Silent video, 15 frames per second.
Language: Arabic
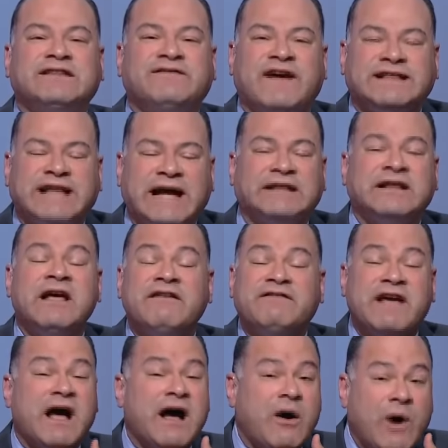خزن اتفتحت
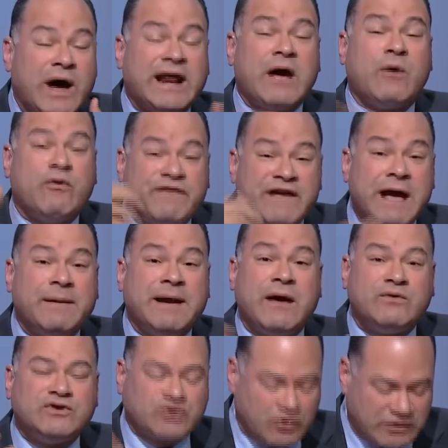فيها ورق وفيها
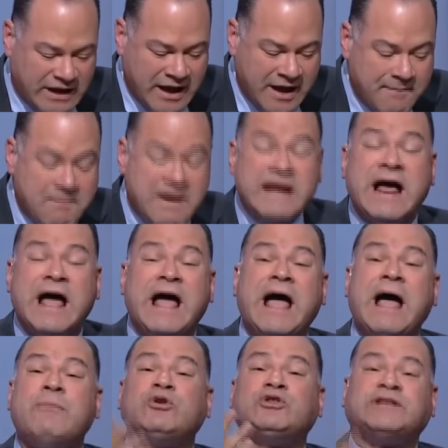بلاوي سودا
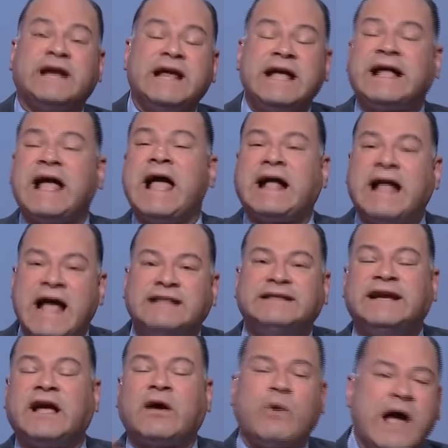منها ابو تريكه
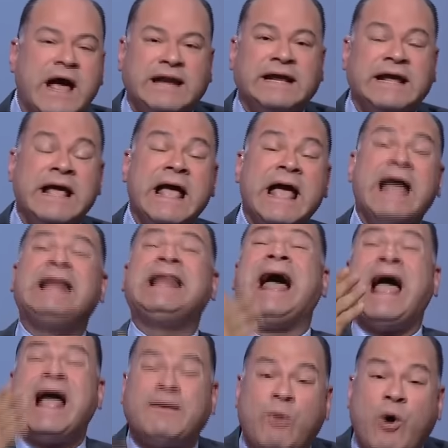كادر اخواني
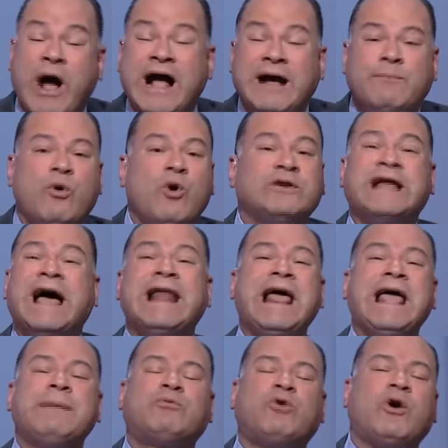اللي عاجبه عاجبه
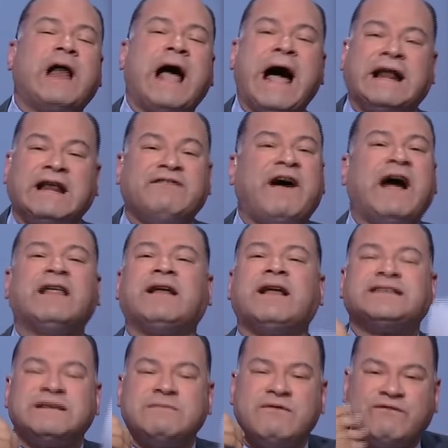ده لعيب كره حريف
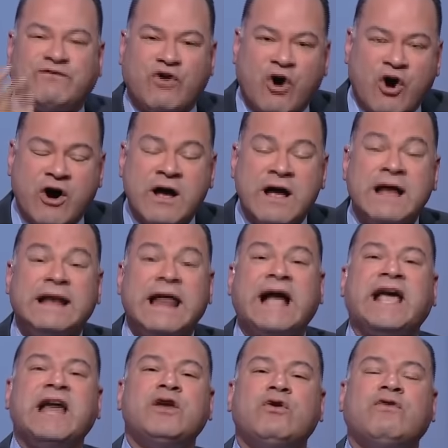على راسي من فوق
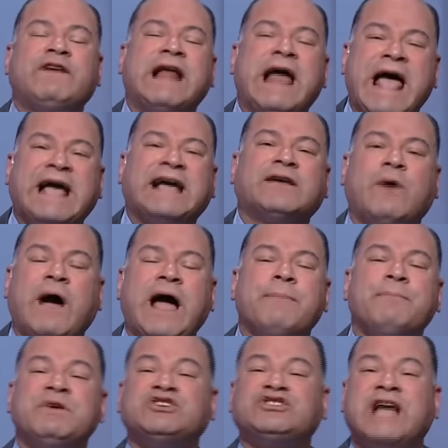لكنه في الاخر
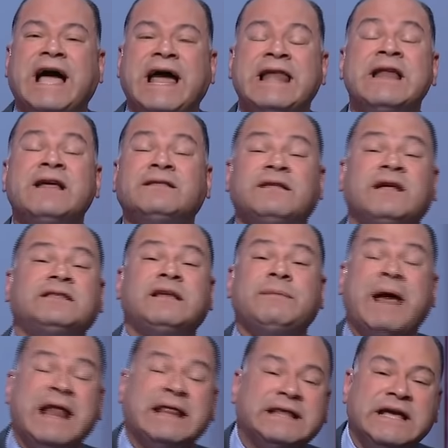واحد بيشتغل
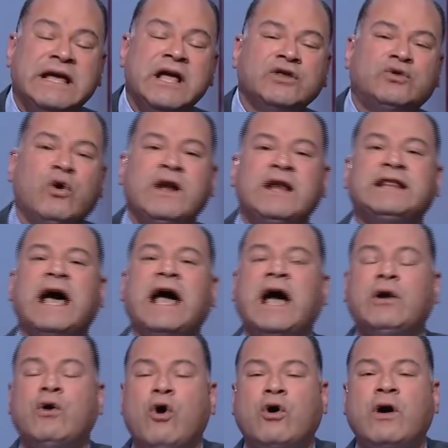ضد بلدي تقول لي
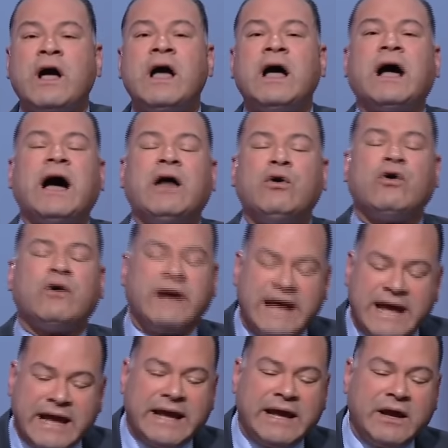ده خلوق
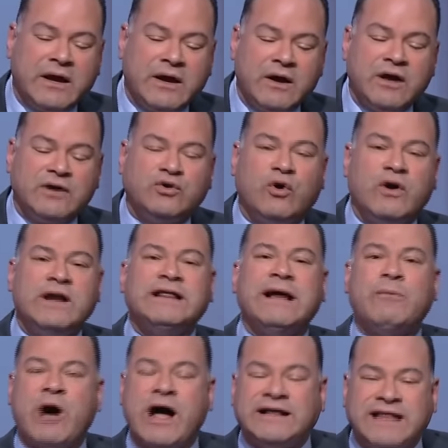خلوق ايه تقول
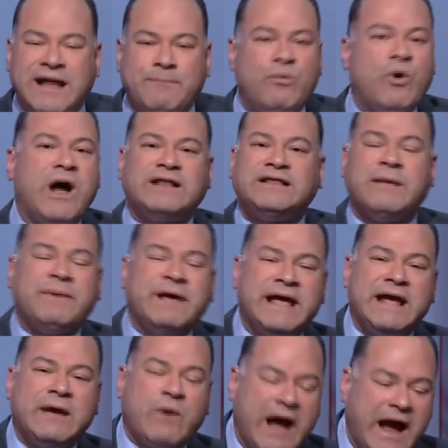لي ده مؤدب
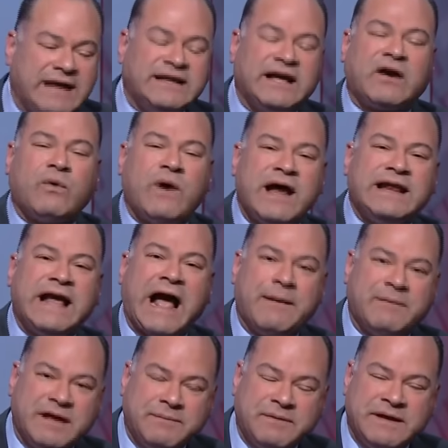مؤدب ايه واحد اخوان
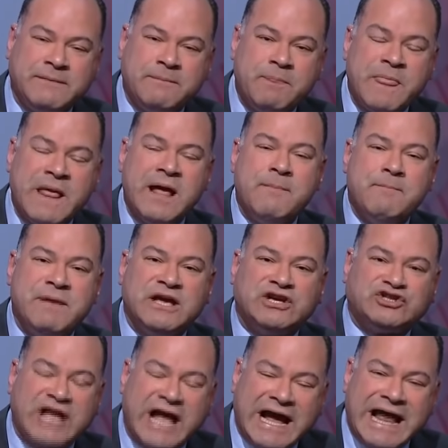يا حبيبي
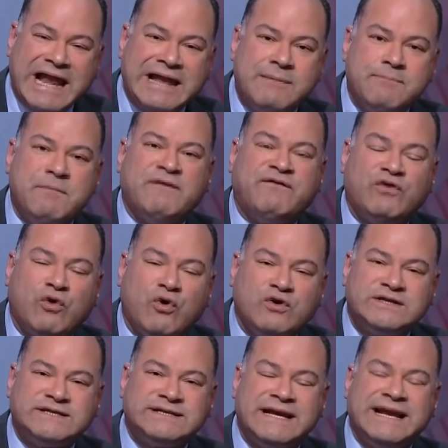بيشتغل
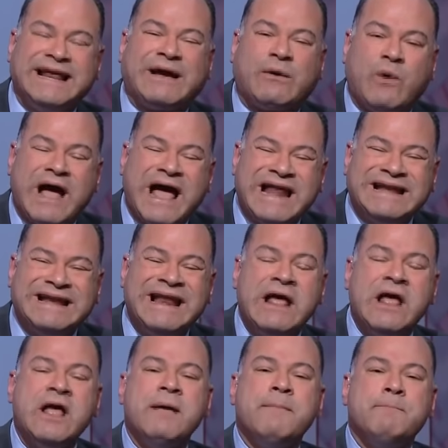بفلوس
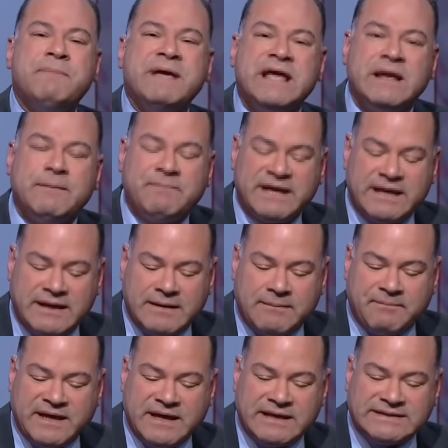الاخوان بي
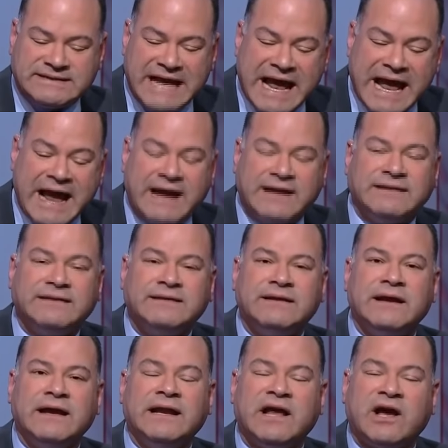بي بيساعد
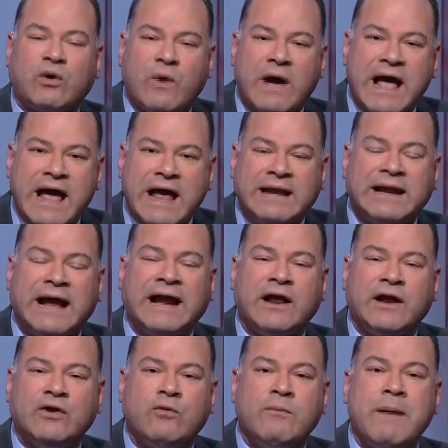الاخوان
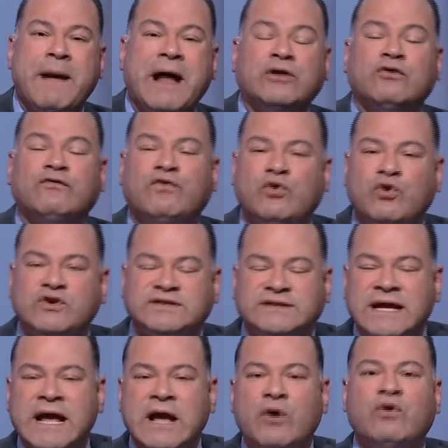على ان هم يبقى عندهم
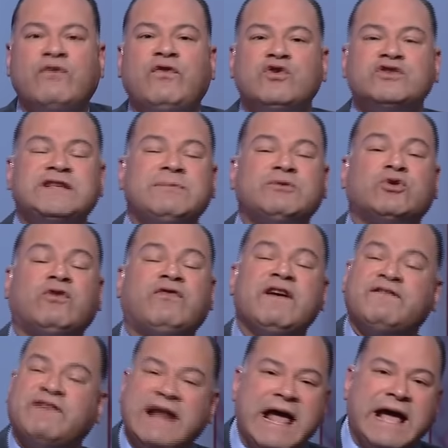فلوس والفلوس دي
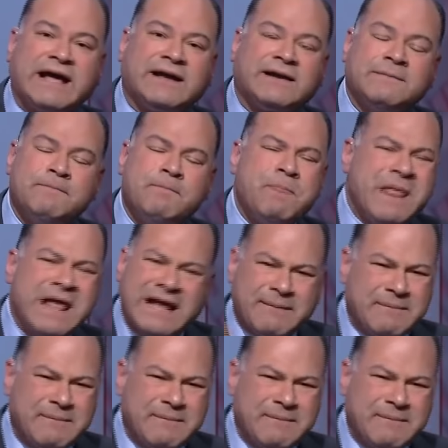بتروح فين في الاخر